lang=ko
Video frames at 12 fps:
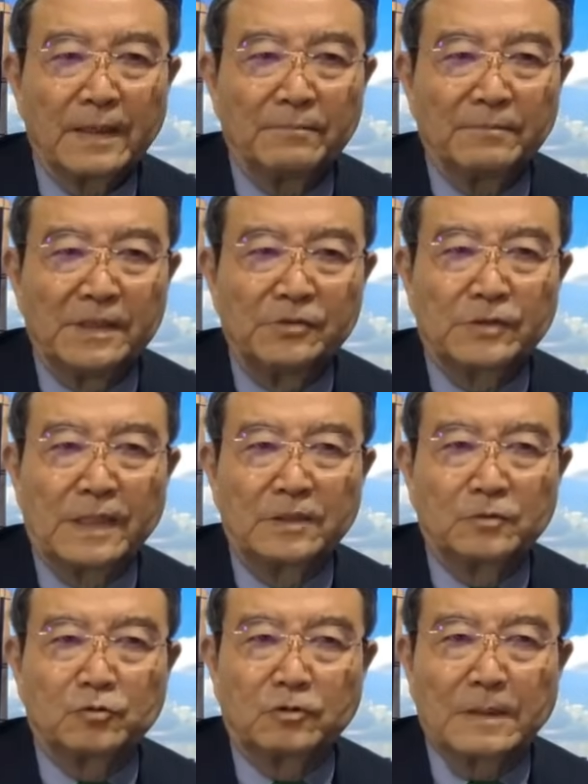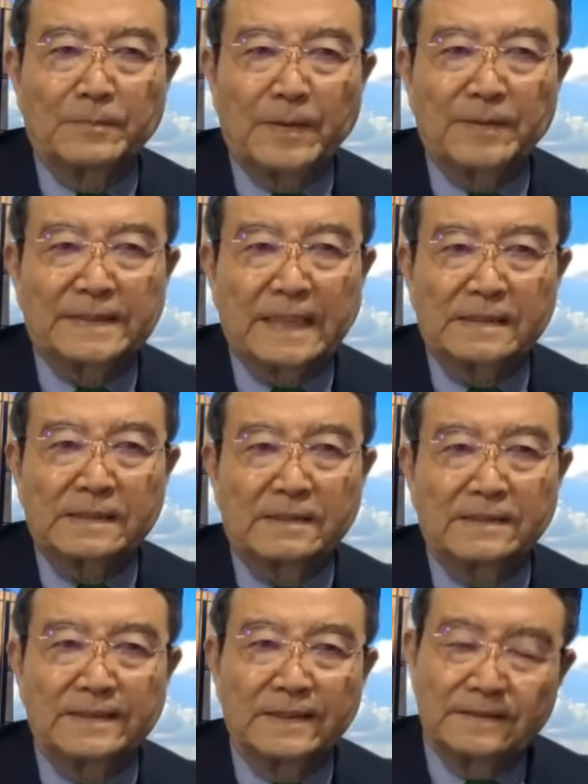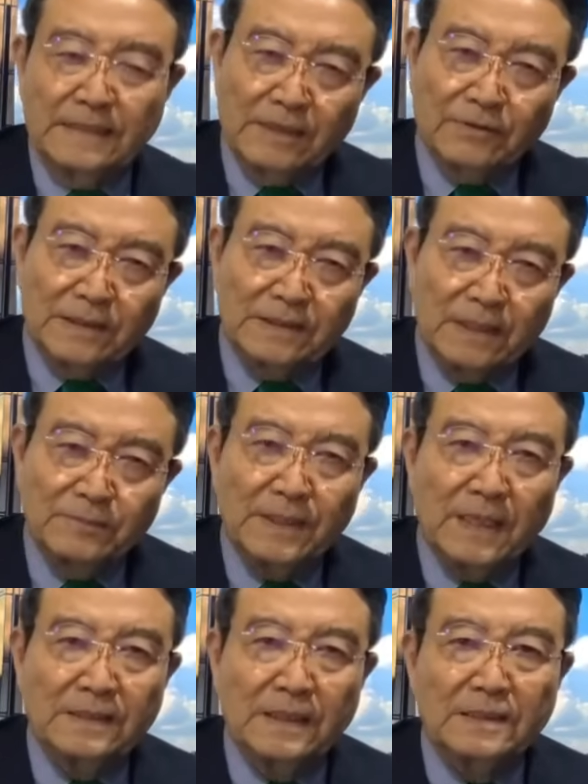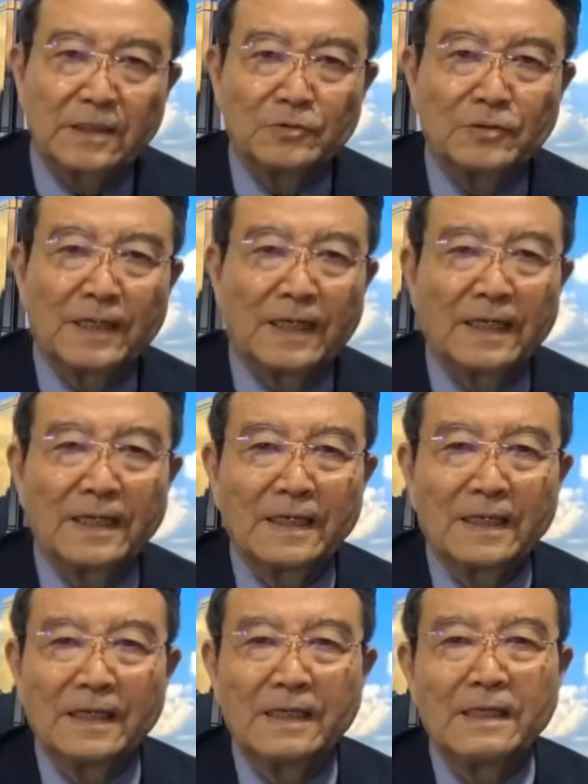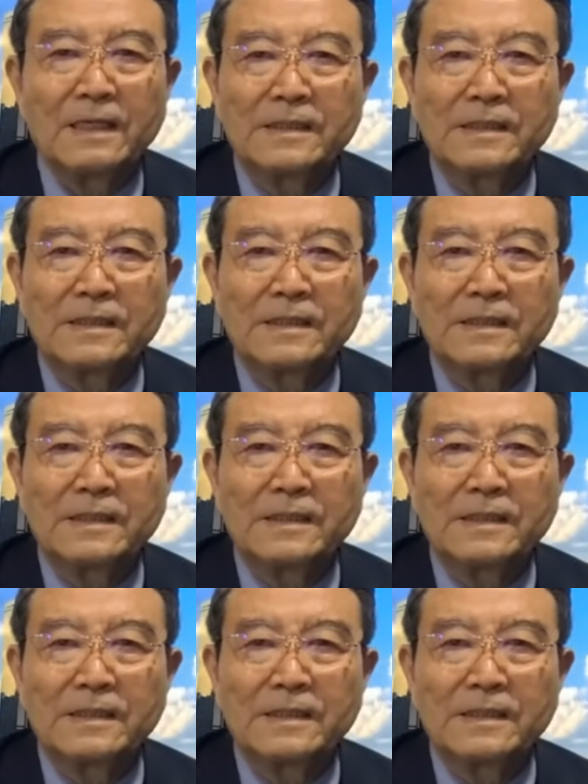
민주당은 국회법에 따라서 여당과 협의가 안 될 경우에 예?